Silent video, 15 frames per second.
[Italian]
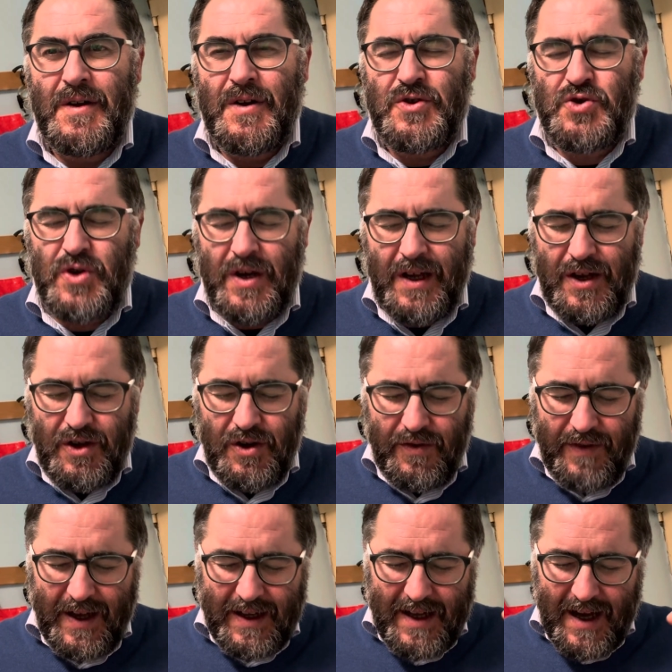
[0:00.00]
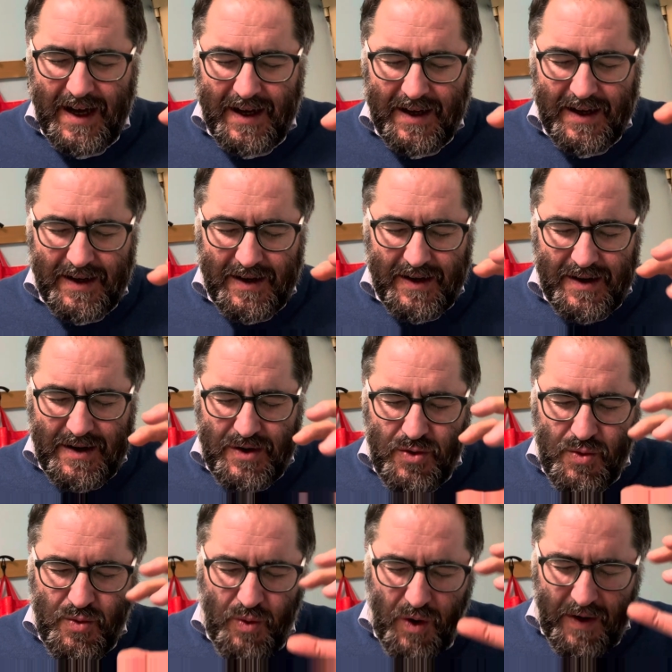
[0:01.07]
Cioè che io veda
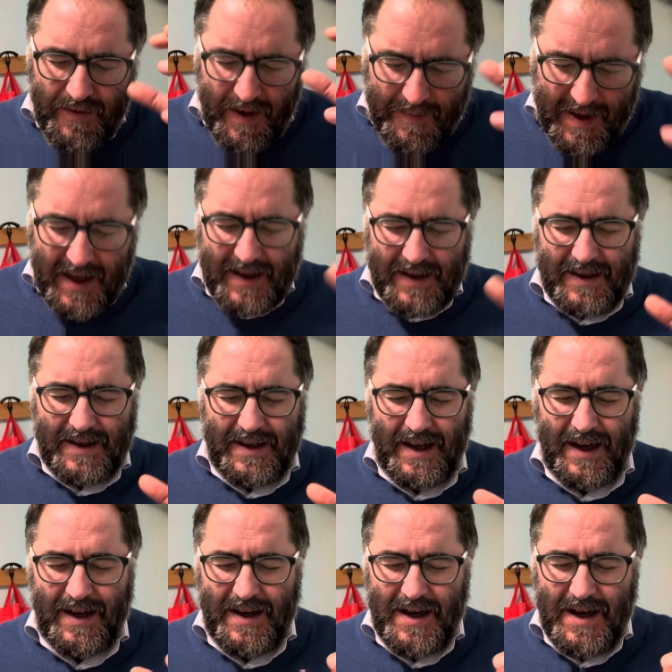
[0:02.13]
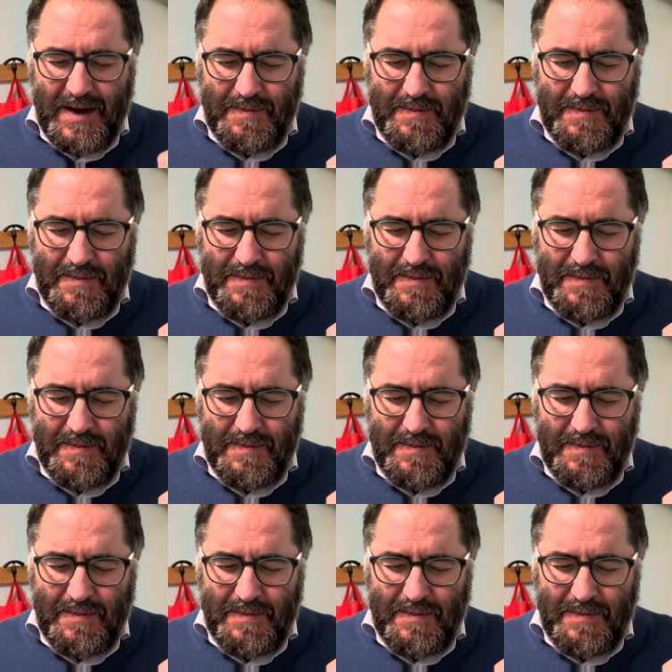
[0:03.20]
nuovamente.